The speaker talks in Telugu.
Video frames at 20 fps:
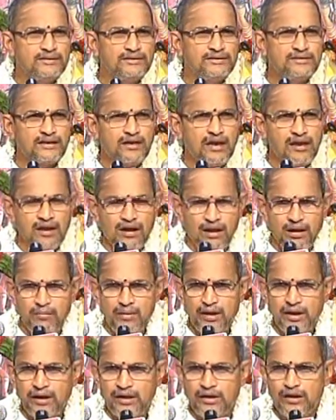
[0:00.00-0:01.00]

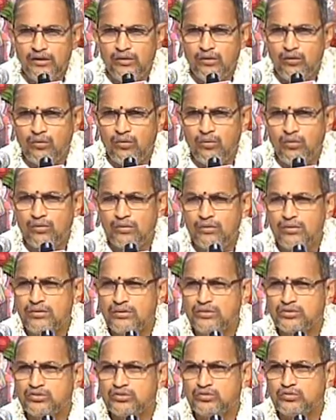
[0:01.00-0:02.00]
శ్రీరామాయణంలో
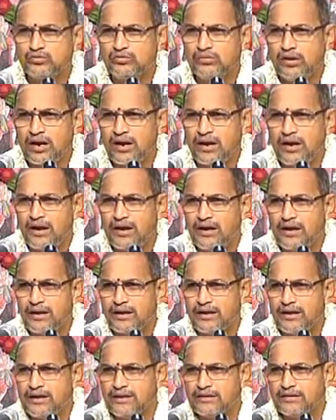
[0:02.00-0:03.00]

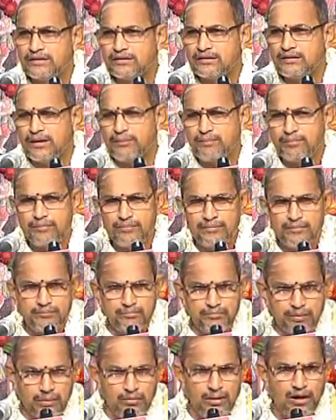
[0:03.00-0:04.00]
సుందరకాండకి ఎంత
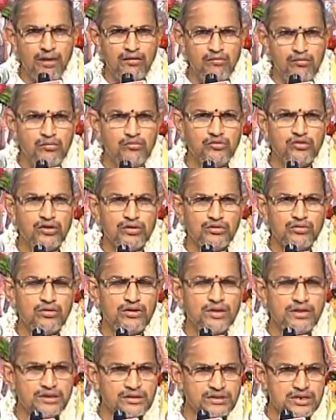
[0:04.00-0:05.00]
ప్రభావం ఉన్నదో
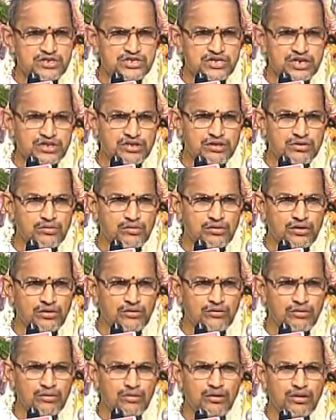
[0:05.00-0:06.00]
ఎంత శక్తి
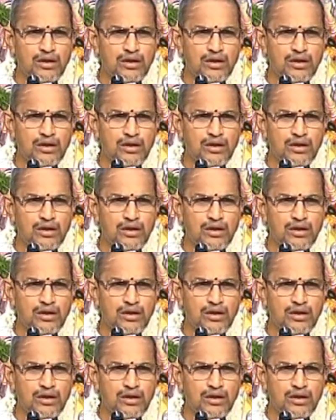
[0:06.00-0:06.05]
ఉన్నదో